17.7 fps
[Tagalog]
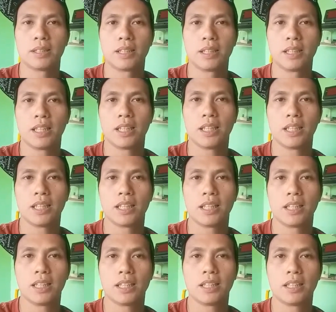
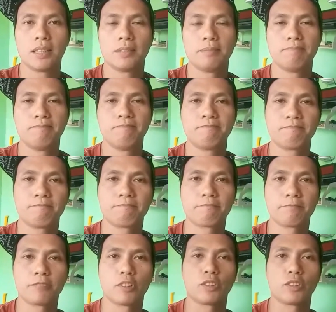uh,
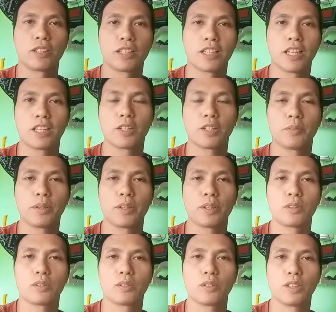yun ang gagawin
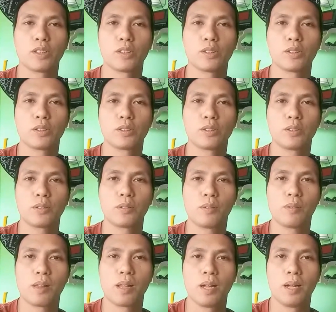ko ngayon
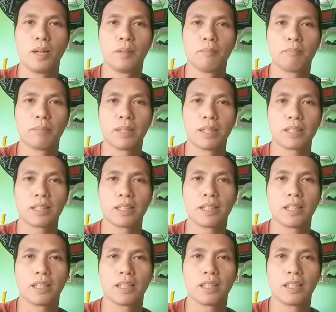para
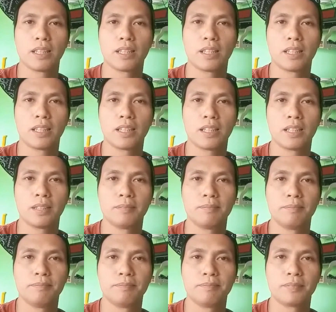
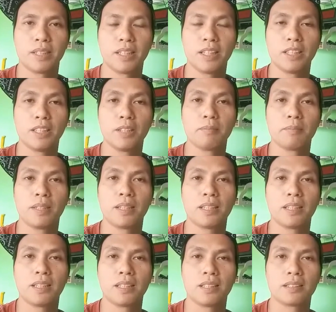hindi
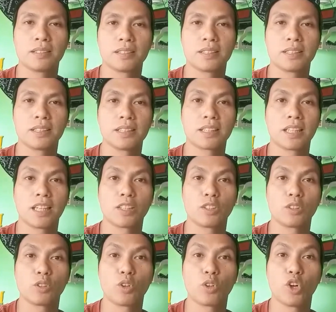masira
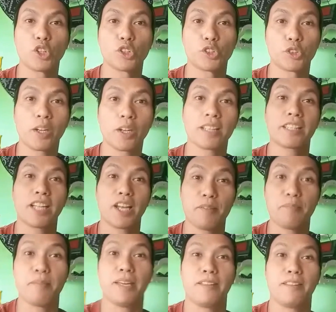yung contract
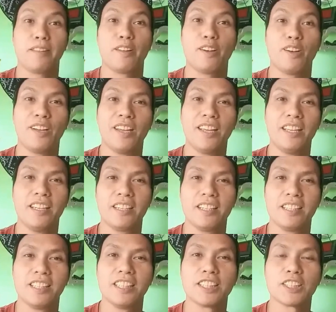namin. Okay?
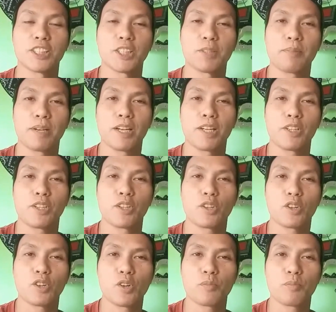Samahan niyo
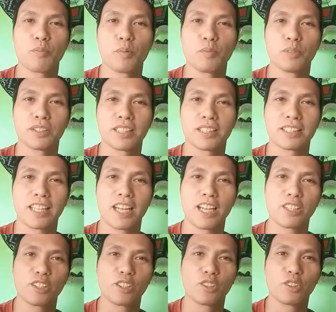ako, pumunta
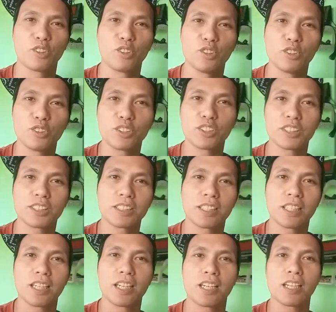tayo dun
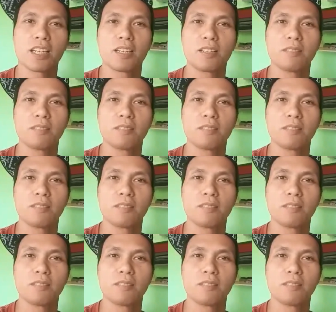sa